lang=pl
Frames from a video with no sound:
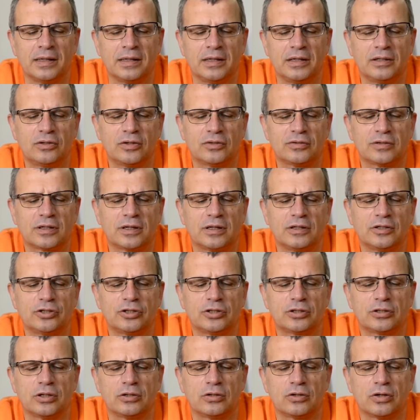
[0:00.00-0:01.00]
i to
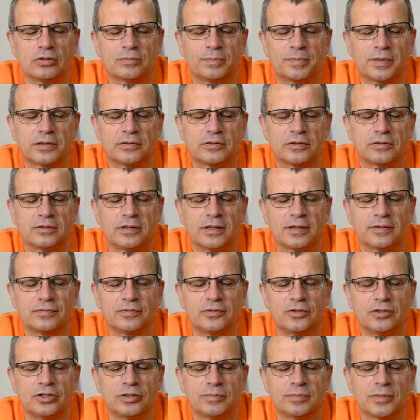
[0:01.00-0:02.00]
zależy tylko od
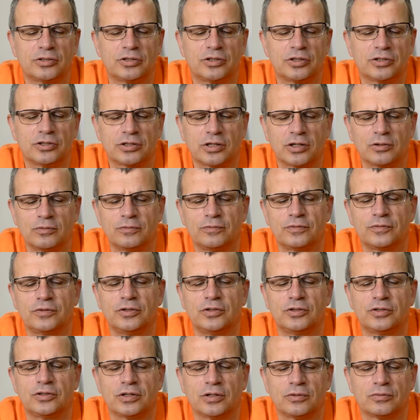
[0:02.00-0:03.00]
pracodawcy, czy ma
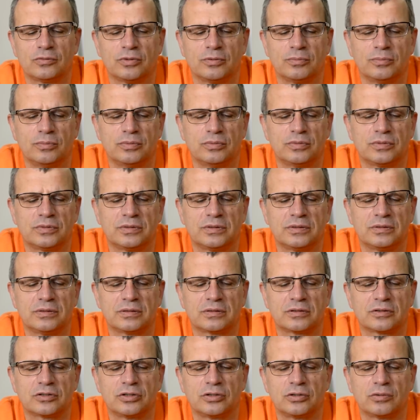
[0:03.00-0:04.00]
ciężarówki, czy autobusy
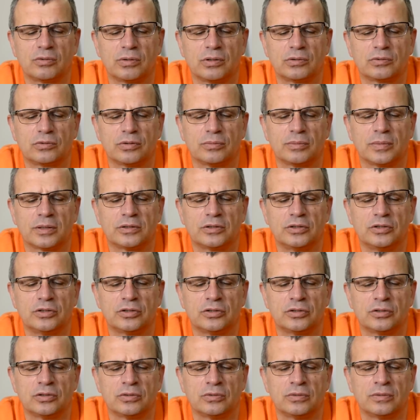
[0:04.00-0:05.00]
ze skrzynią
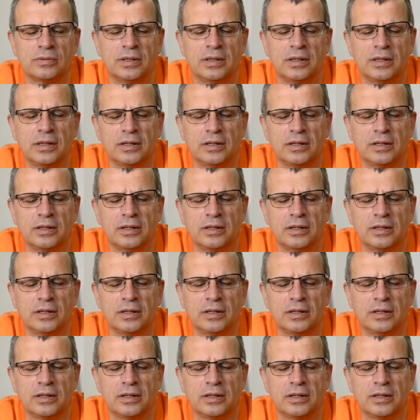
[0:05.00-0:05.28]
automatyczną.